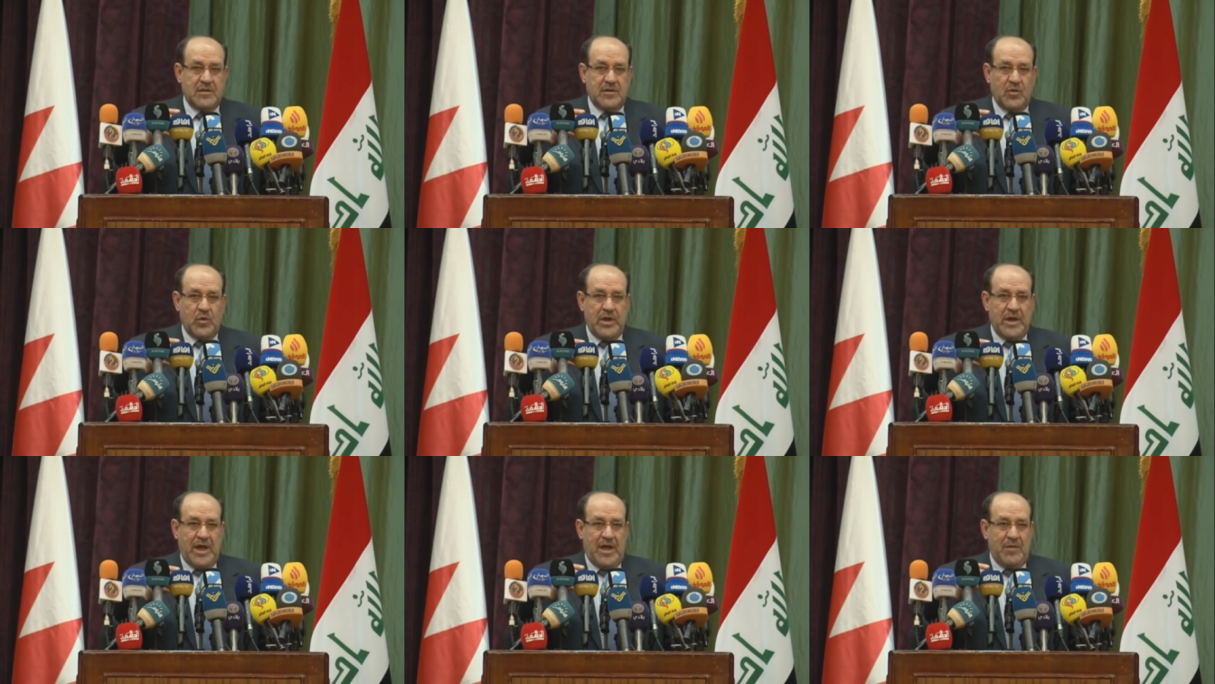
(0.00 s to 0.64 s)

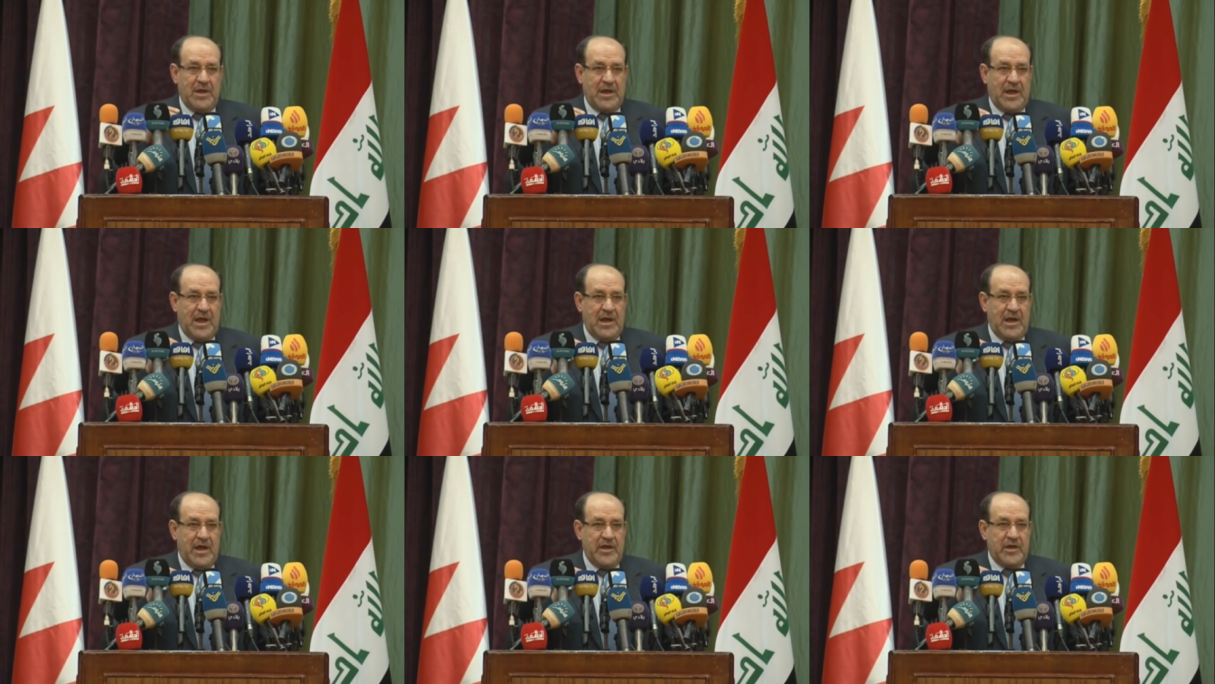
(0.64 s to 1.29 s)
ونعمل
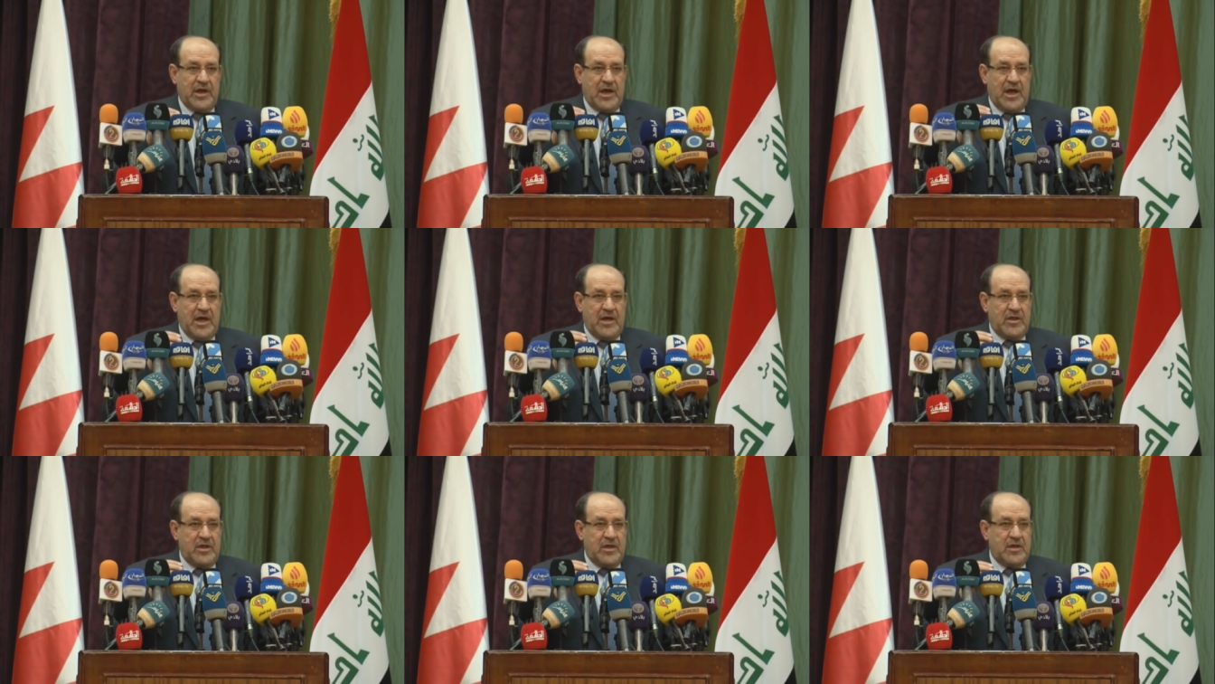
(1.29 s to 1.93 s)
على
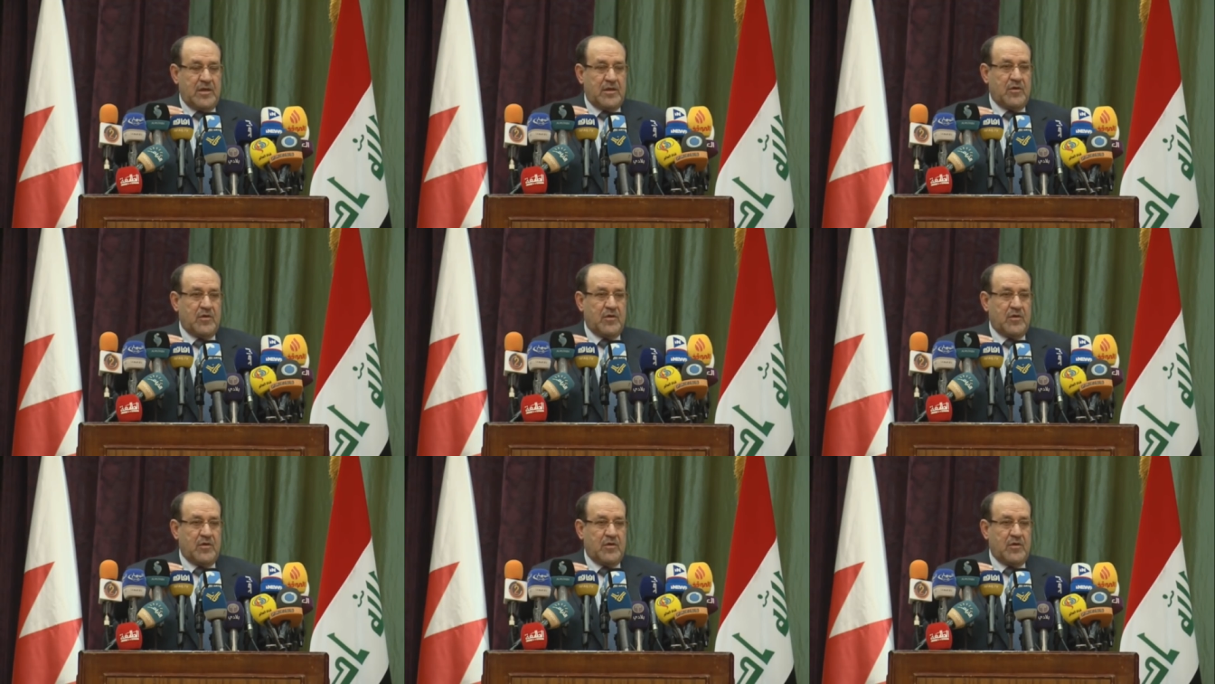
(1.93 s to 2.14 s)
إنقاذ